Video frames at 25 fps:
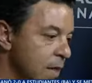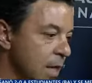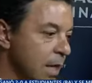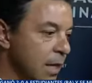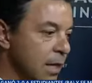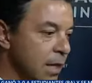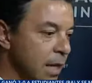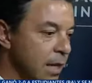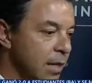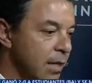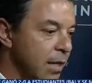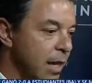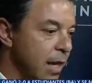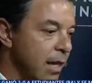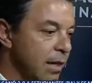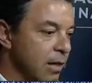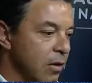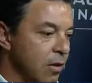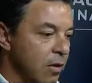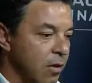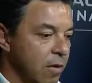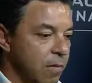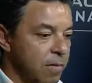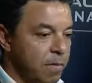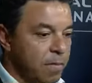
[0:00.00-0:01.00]

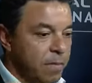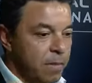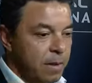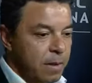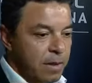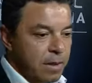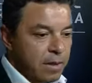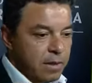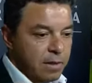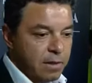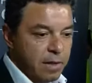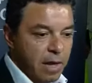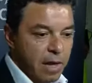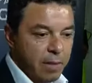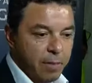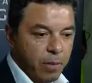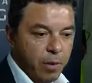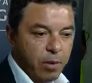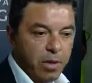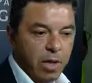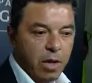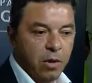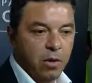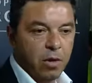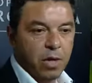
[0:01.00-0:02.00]
intentando ser
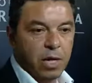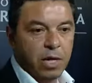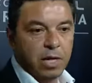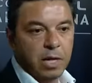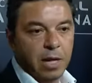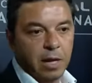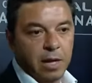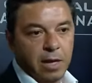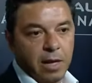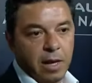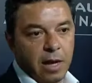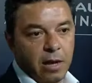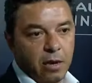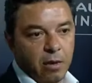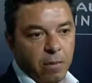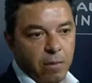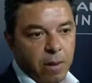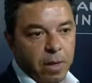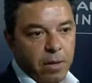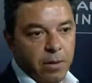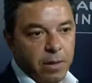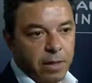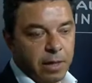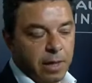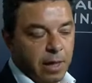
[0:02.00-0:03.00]
protagonistas de la
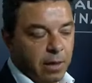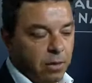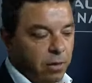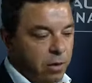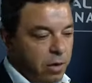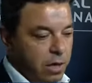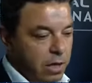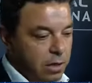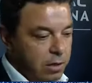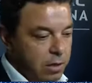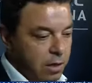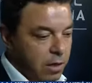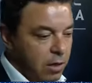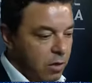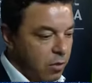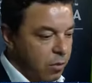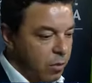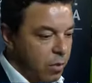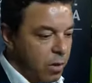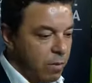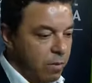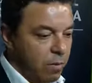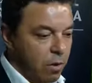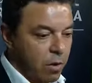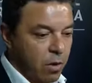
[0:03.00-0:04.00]
Copa Libertadores y lo
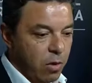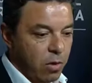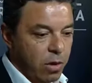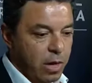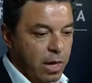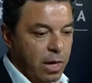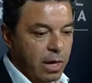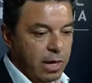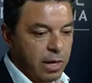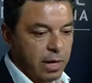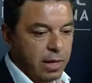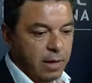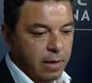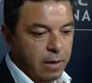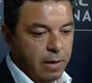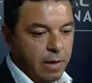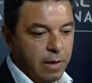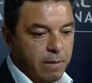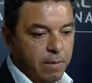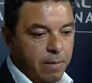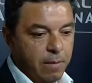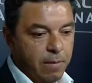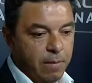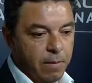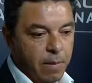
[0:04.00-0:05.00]
pudimos lograr
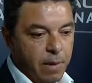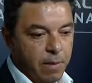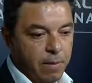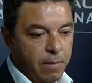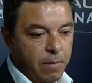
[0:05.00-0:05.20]
en,